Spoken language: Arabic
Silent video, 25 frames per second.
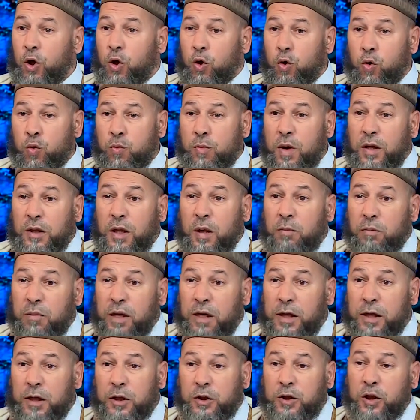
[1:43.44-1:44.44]
ومدى
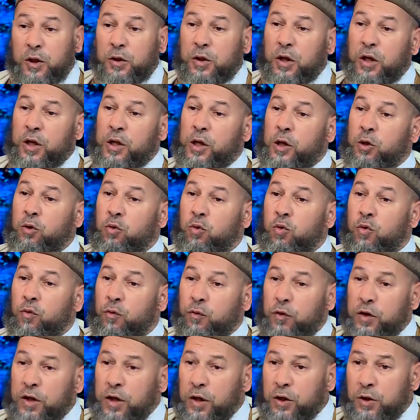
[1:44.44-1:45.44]
ملك الجد إذا
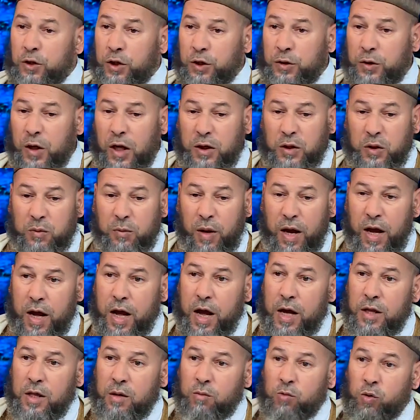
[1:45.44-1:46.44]
توفي الجد
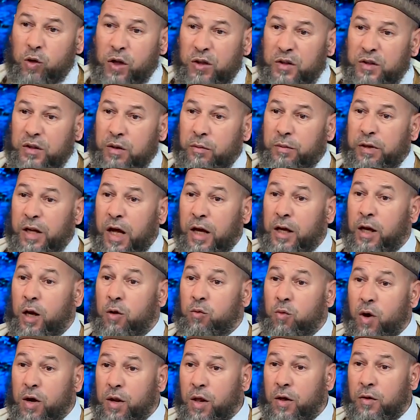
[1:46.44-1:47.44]
أصبح هذا مقسما على
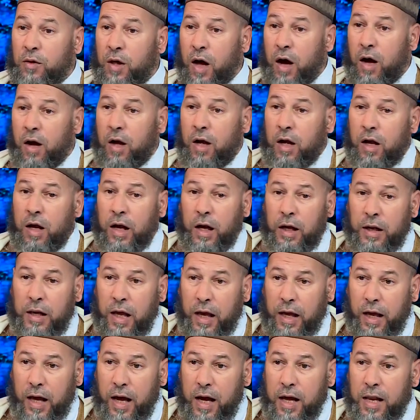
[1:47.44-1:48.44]
الورثة
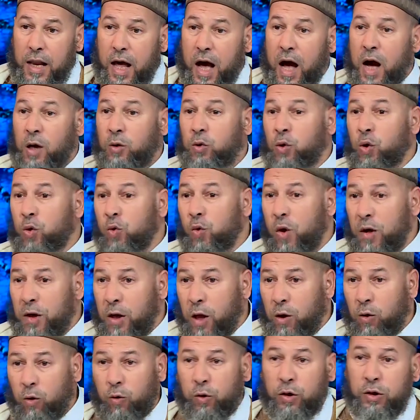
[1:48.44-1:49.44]
على خالها
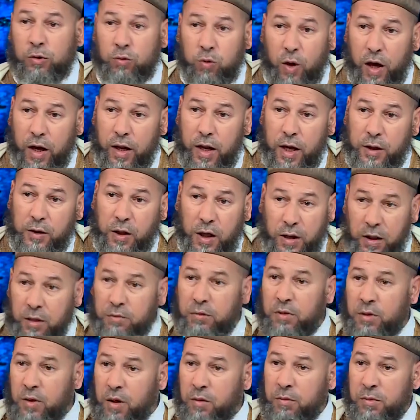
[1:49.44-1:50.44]
وخوالها الآخرين وخالاتها اللي
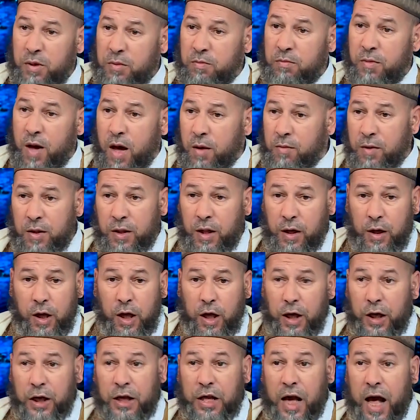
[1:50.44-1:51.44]
منهم يماه مثلا
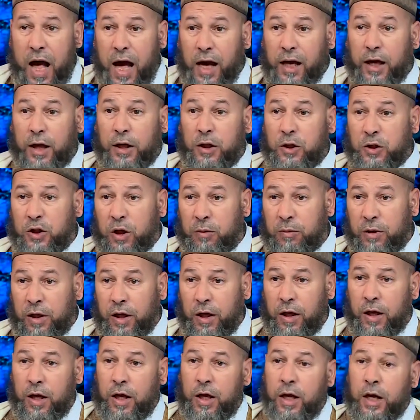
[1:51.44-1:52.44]
هي حق
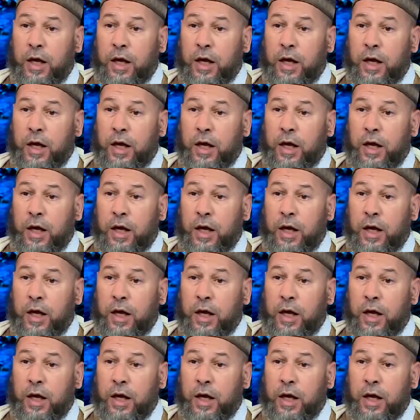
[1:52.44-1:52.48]
الجميع